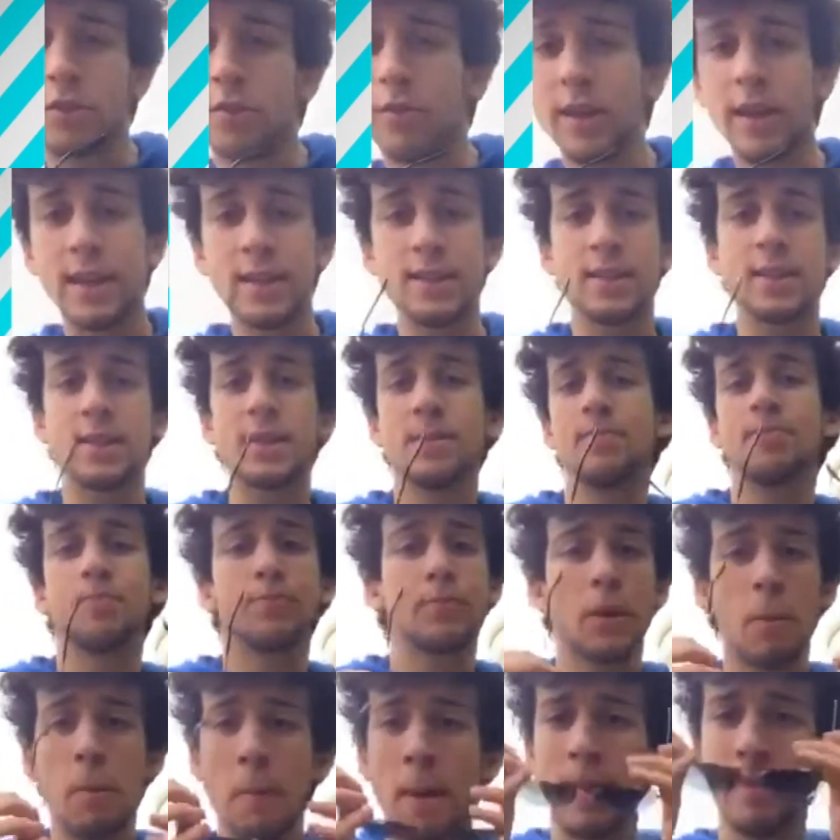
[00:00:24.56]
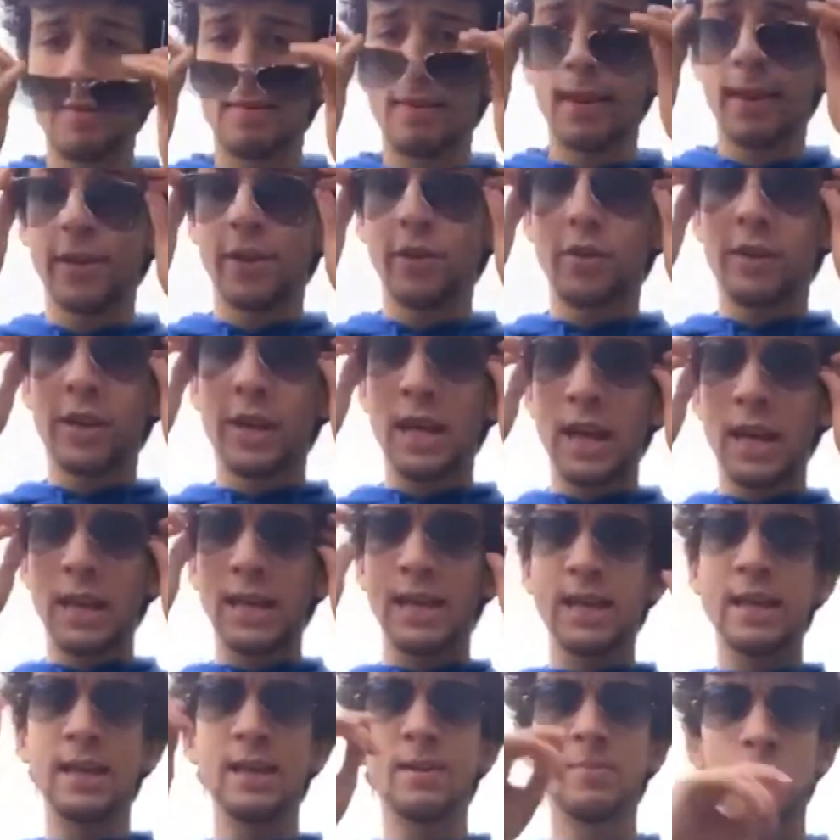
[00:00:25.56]
dovreste mettere gli
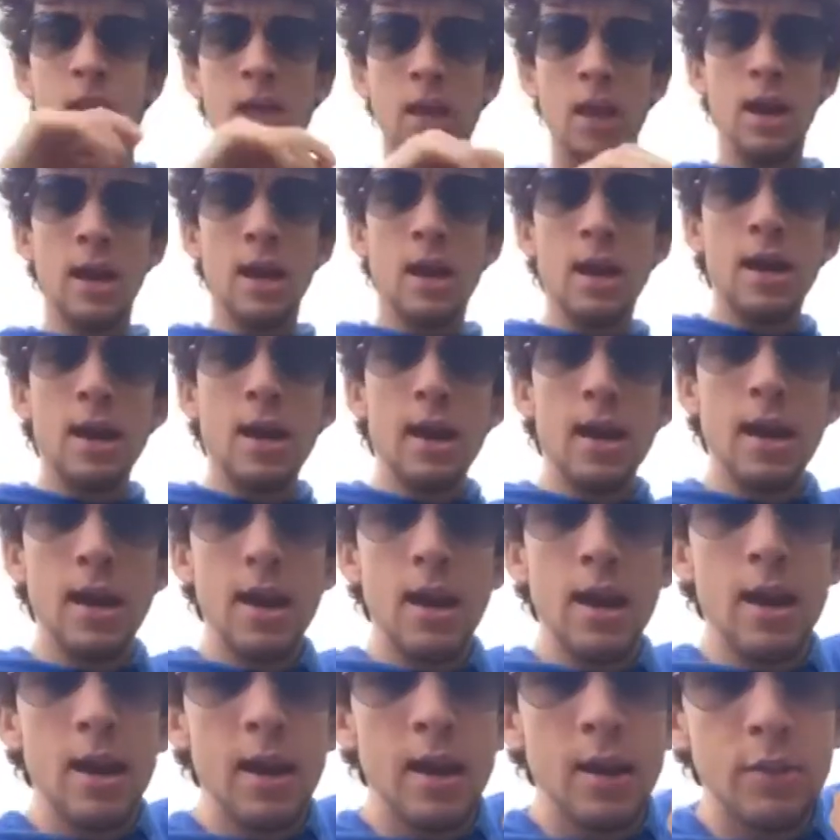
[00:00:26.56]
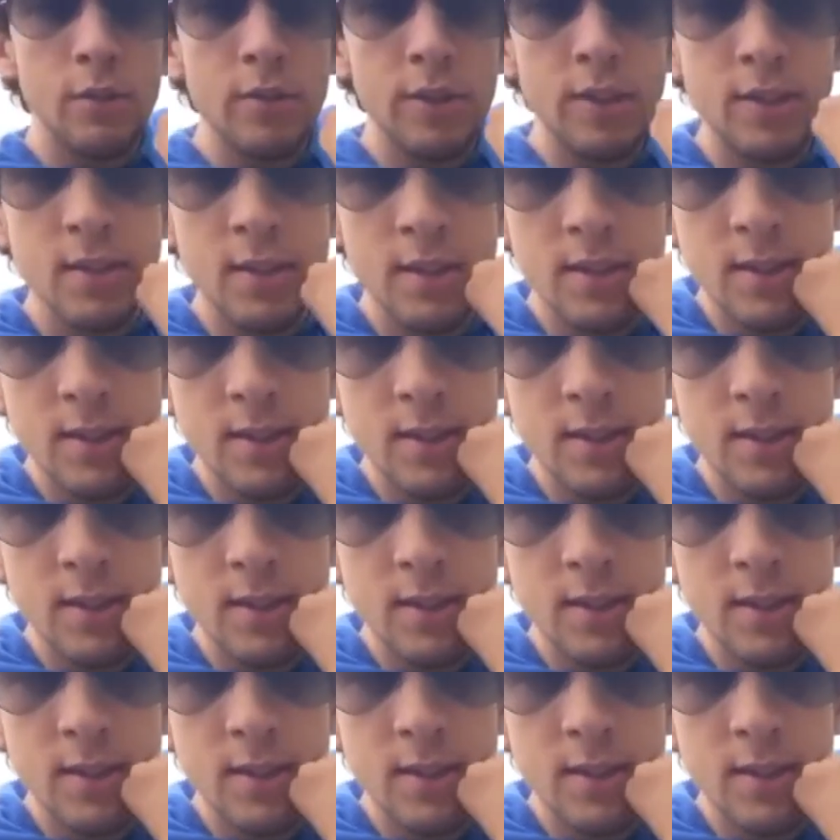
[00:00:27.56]
occhialini se dovesse